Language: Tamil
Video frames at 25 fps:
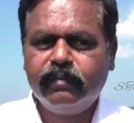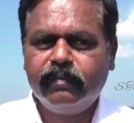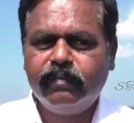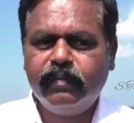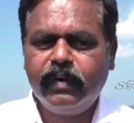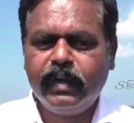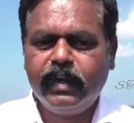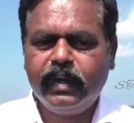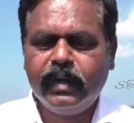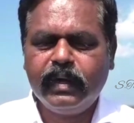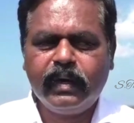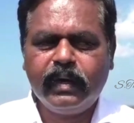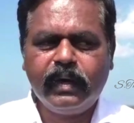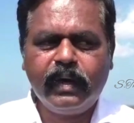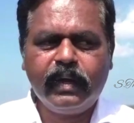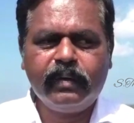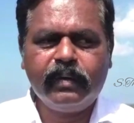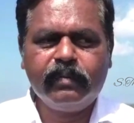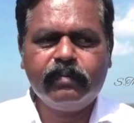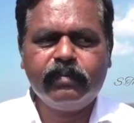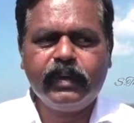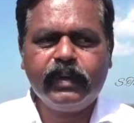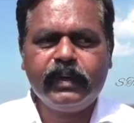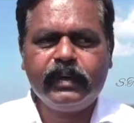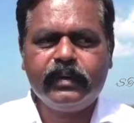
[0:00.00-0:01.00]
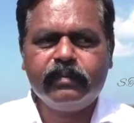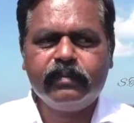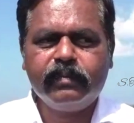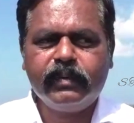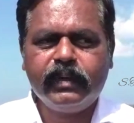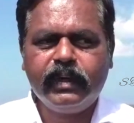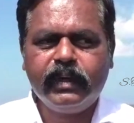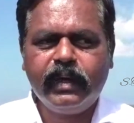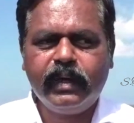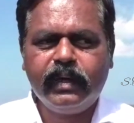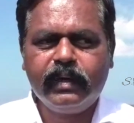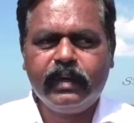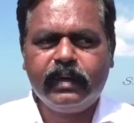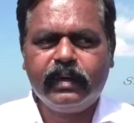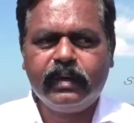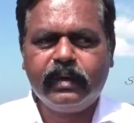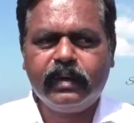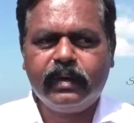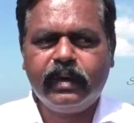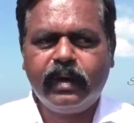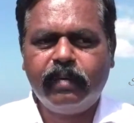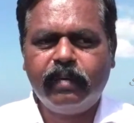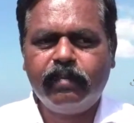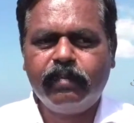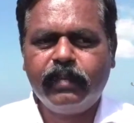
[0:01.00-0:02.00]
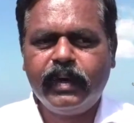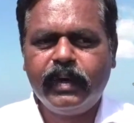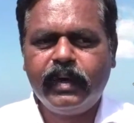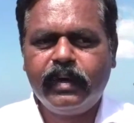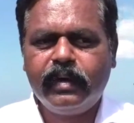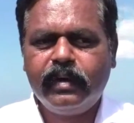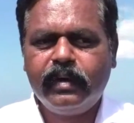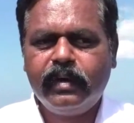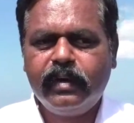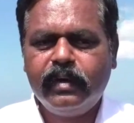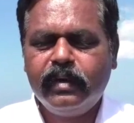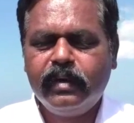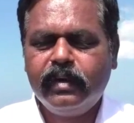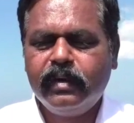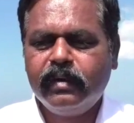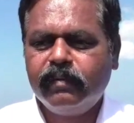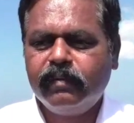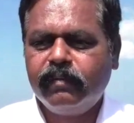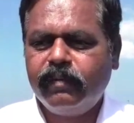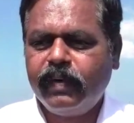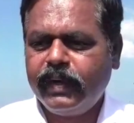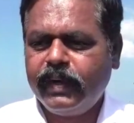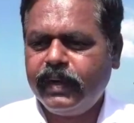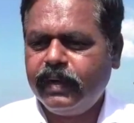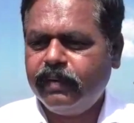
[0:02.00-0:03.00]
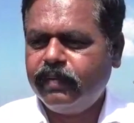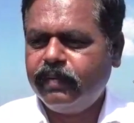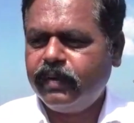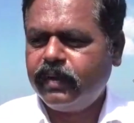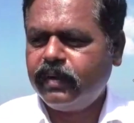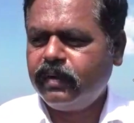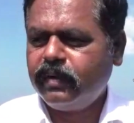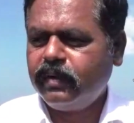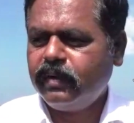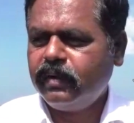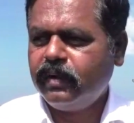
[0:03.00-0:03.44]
விடயங்களையும் மற்றும் இங்கே இருக்கின்ற அம்மன் வைரவர்